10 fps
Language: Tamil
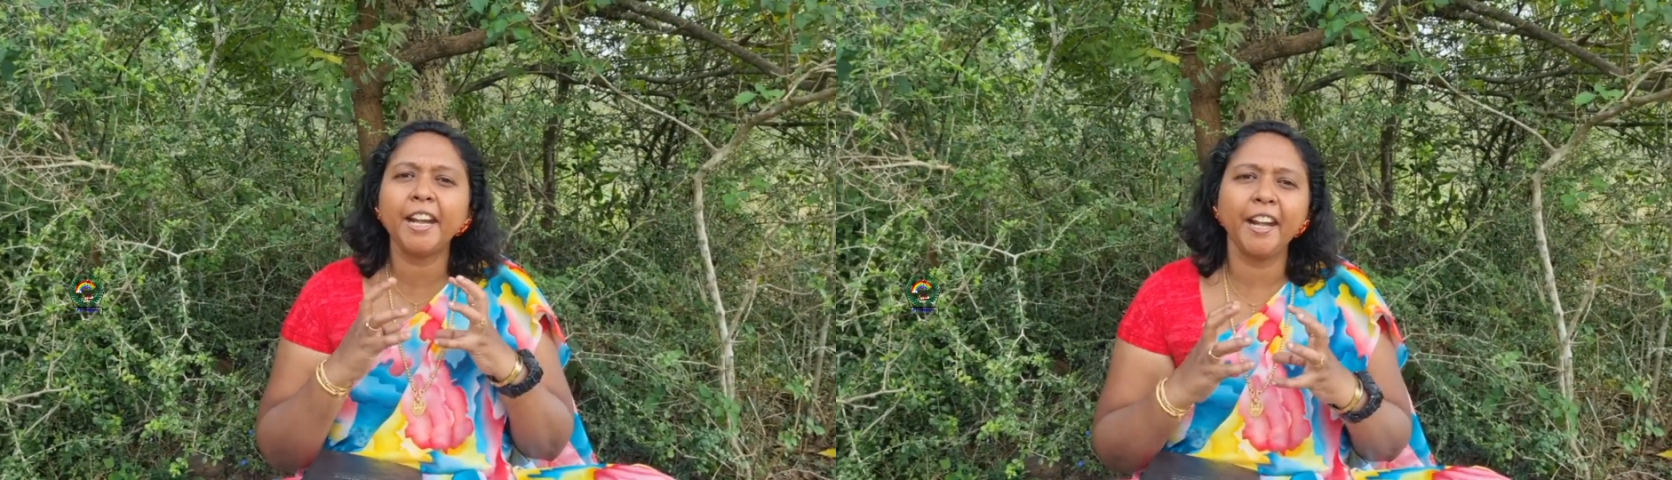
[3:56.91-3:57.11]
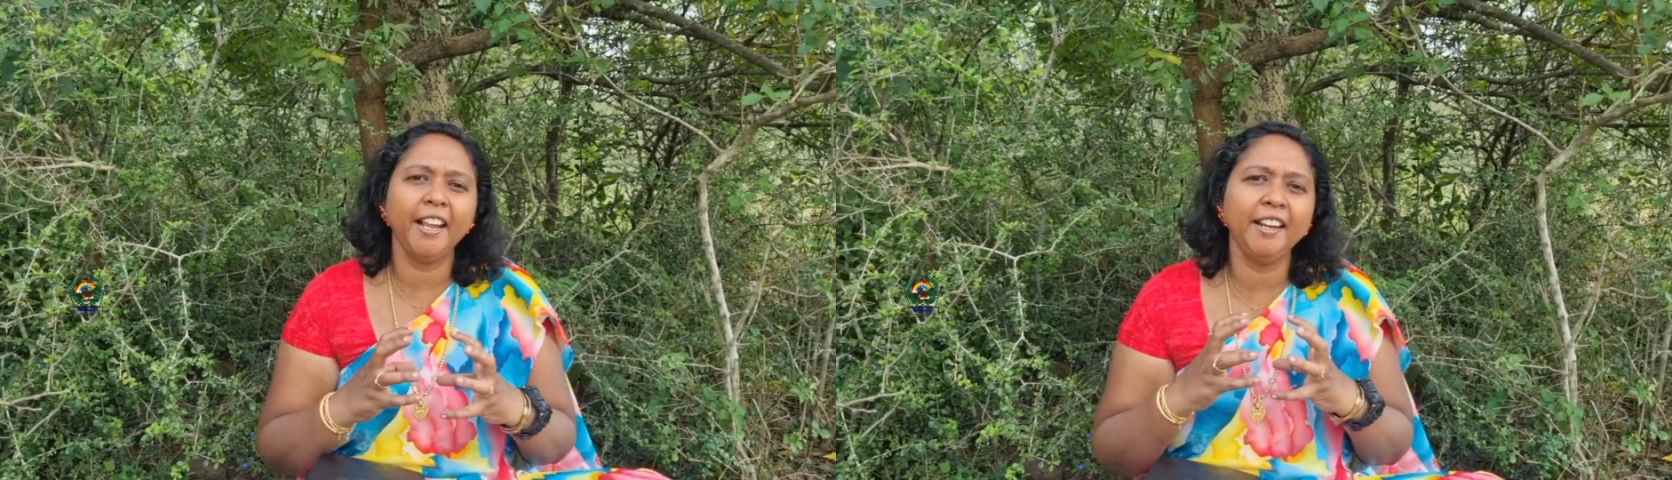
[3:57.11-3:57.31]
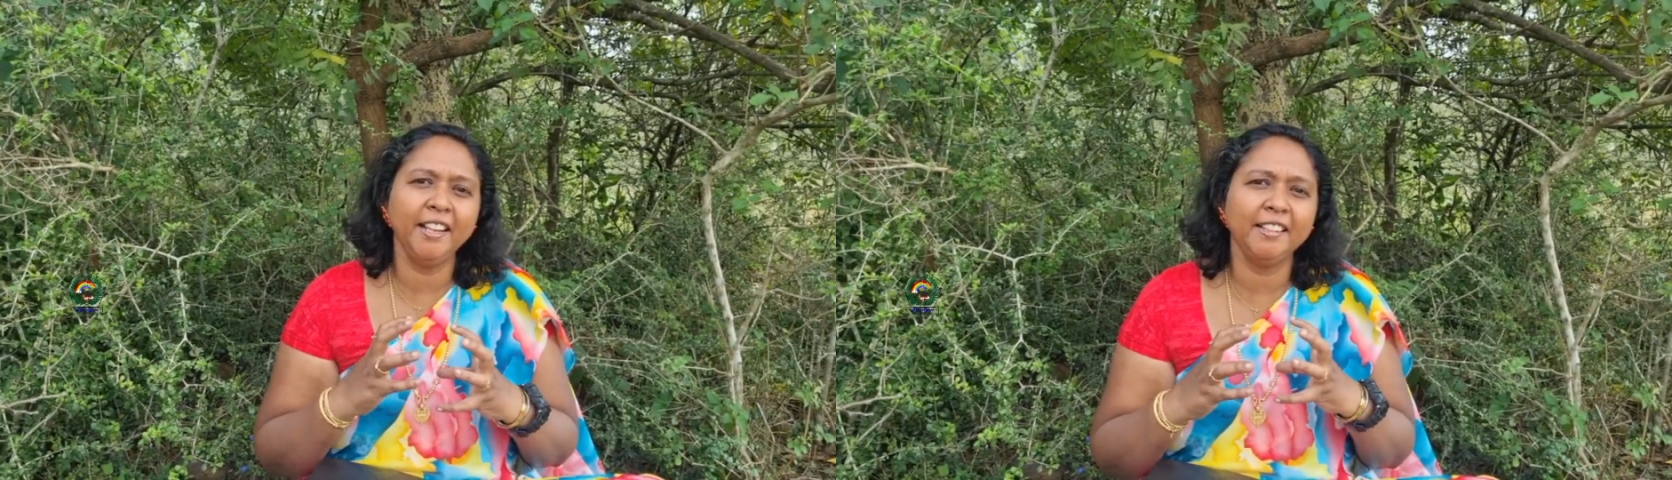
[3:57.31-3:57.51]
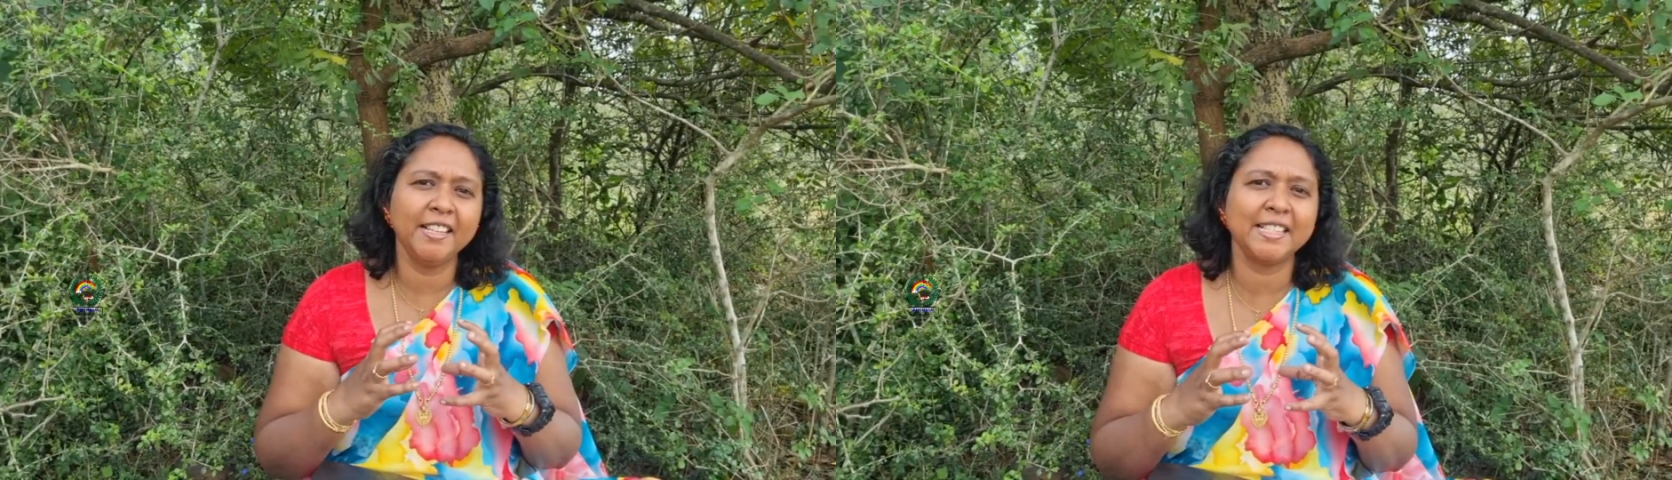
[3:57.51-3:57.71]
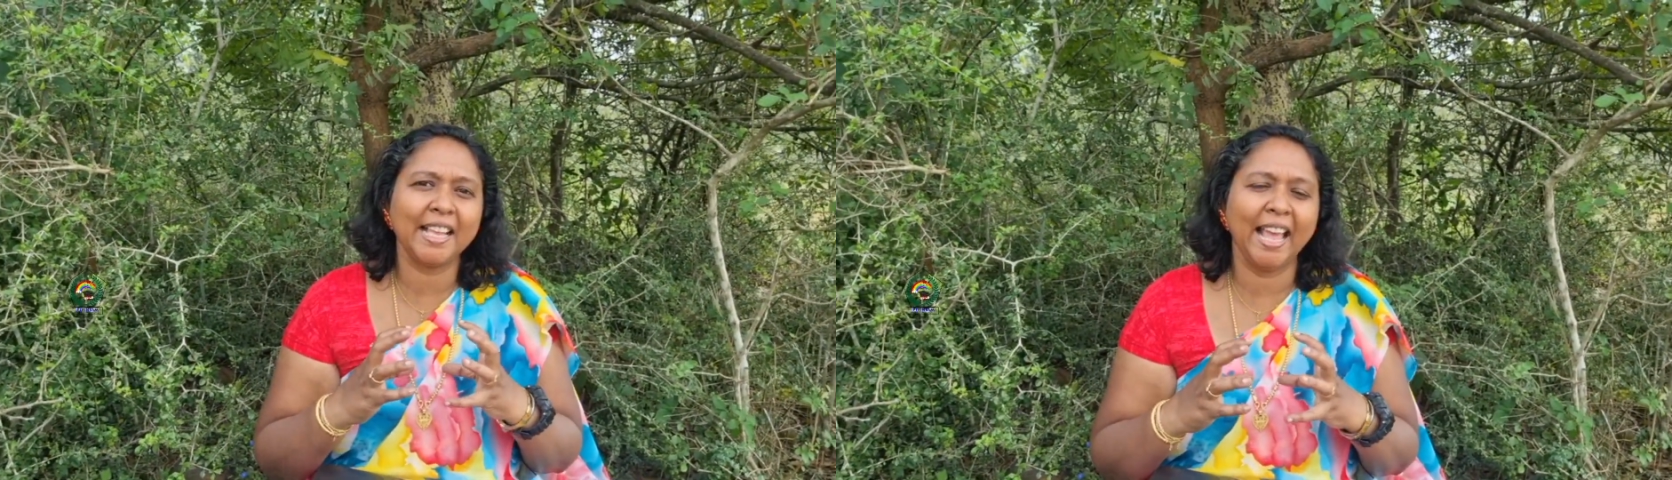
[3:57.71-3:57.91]
ட்ரைனிங்
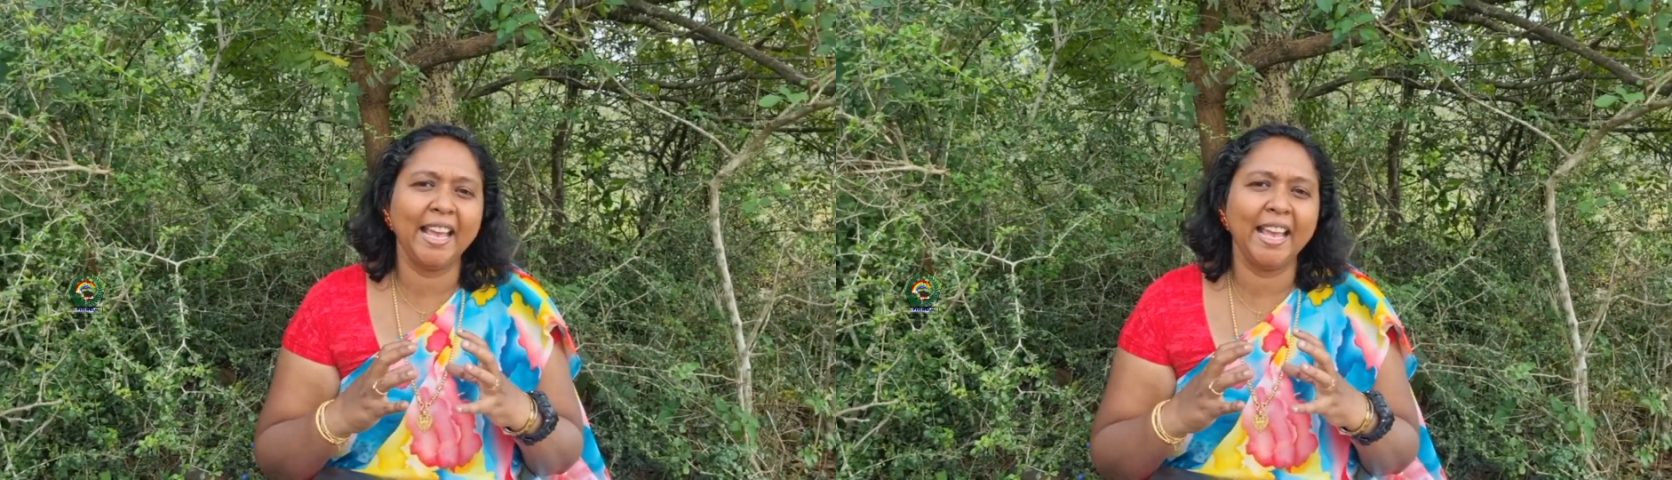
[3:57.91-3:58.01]
திஸ்